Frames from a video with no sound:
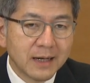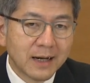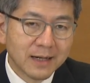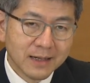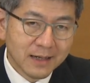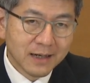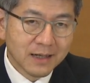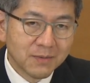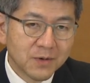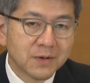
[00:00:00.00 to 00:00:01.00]
あなた
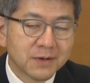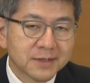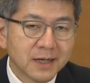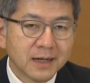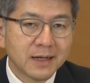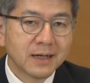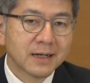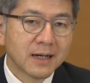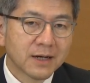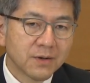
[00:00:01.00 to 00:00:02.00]
方も世界
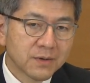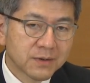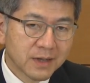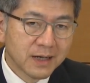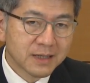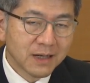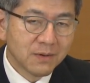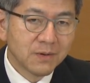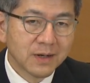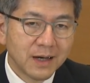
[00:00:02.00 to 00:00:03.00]
が多極化した
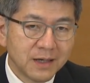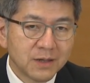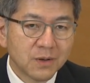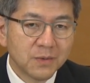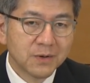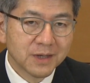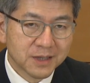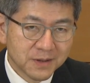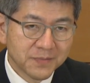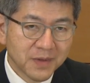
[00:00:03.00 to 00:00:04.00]
方がいいと思うで
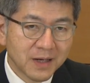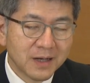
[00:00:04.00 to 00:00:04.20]
しょ